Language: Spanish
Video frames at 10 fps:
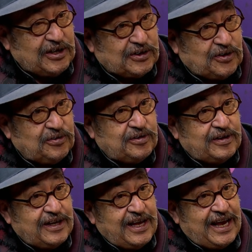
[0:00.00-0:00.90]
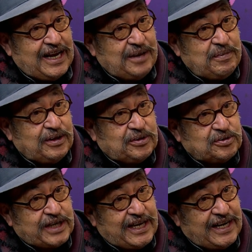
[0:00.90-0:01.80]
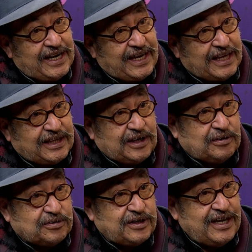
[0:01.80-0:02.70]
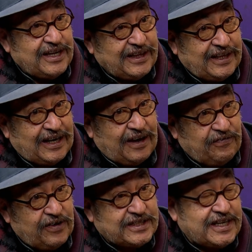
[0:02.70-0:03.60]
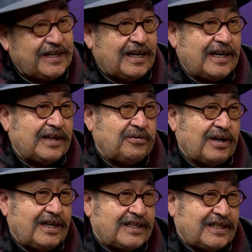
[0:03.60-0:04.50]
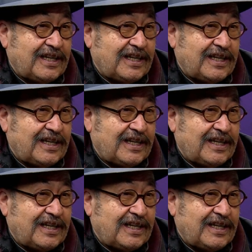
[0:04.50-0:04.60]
son elementos energéticos de la fuerza de la naturaleza.